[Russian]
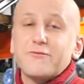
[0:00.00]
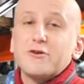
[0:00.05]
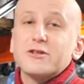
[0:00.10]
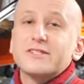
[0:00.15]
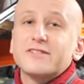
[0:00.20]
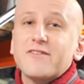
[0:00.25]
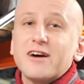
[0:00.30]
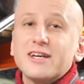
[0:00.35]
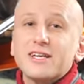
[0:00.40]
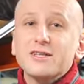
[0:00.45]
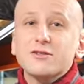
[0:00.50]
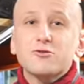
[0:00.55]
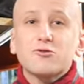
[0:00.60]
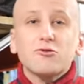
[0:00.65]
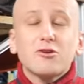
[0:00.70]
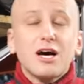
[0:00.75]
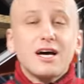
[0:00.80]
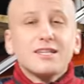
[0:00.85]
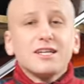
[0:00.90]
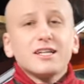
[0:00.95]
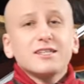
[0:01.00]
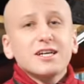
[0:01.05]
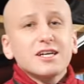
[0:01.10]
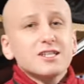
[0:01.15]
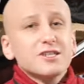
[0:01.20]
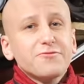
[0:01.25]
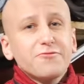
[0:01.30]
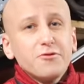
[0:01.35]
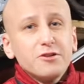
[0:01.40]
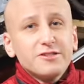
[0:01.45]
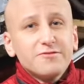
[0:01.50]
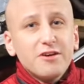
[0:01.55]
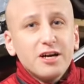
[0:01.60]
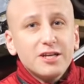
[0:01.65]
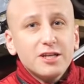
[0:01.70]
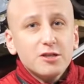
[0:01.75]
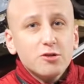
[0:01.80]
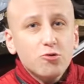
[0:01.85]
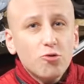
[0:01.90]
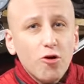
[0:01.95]
Volkswagen Touran, а также
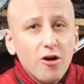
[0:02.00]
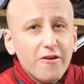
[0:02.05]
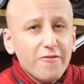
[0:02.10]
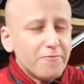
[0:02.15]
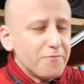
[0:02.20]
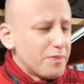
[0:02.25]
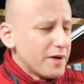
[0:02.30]
Volkswagen Golf